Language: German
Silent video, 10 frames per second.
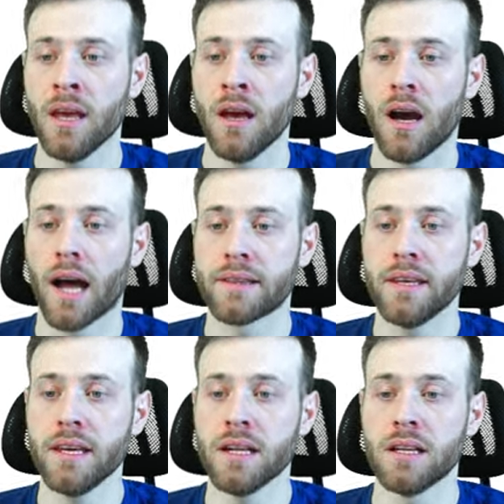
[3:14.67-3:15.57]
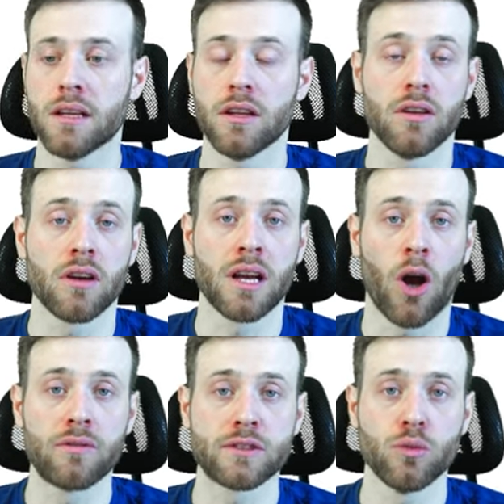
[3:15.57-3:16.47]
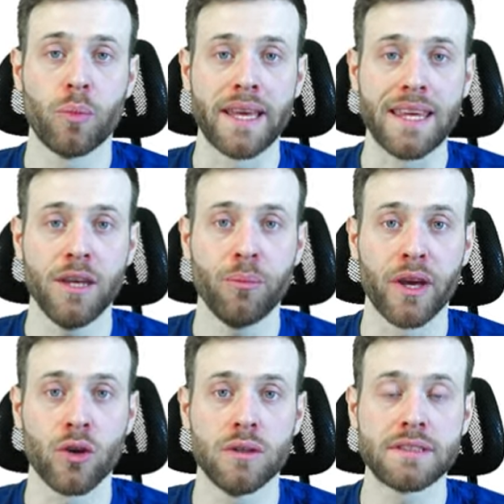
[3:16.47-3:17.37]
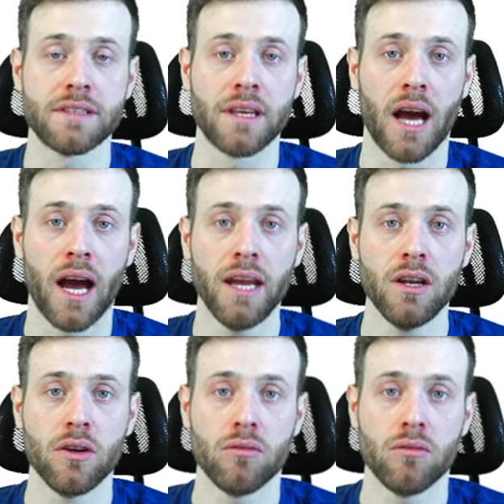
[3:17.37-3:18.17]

Artikel kaufst du bei eBay günstig ein,